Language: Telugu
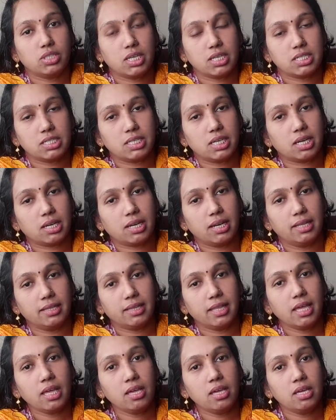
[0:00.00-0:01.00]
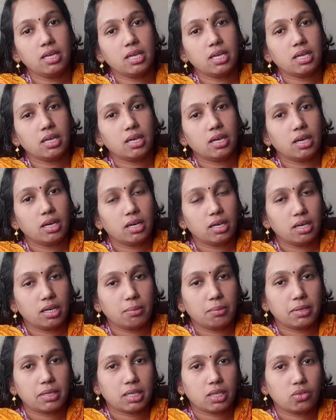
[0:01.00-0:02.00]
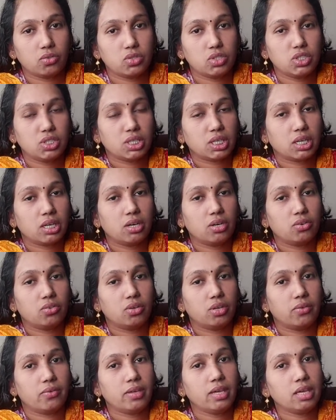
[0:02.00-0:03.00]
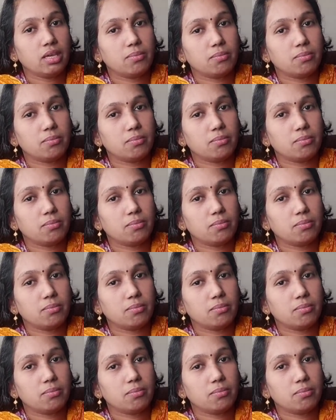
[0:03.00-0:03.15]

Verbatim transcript: చేసినట్లయితే ఏమంటారు చిన్నగా ఉన్నవి